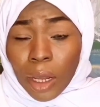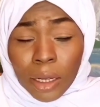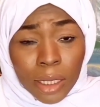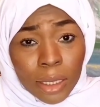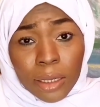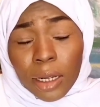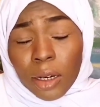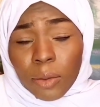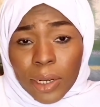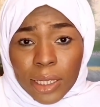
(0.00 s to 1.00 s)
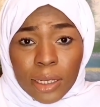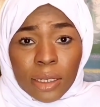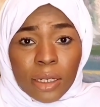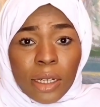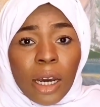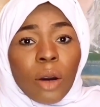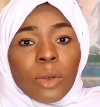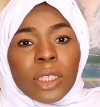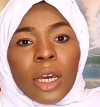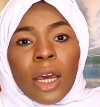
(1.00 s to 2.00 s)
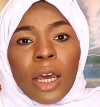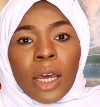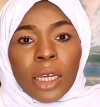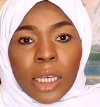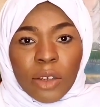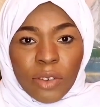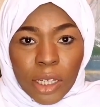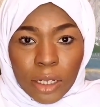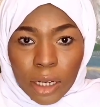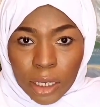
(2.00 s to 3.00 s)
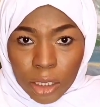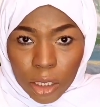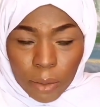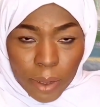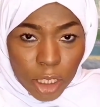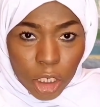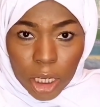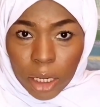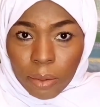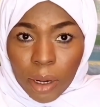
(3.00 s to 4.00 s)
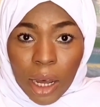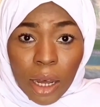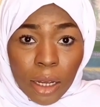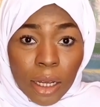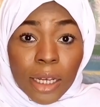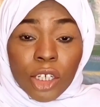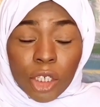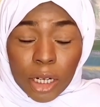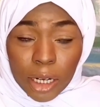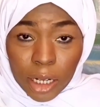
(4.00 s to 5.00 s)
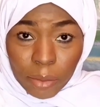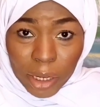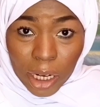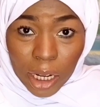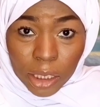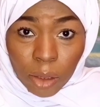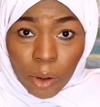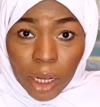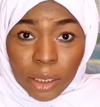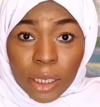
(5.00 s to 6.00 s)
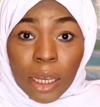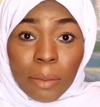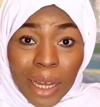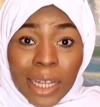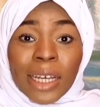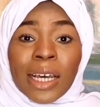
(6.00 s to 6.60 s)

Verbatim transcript: نزلت لكم على الساند كلاود كيف إحنا راح نجذب أي شيء نبغاه إيش راح نعمل الخطوات كمان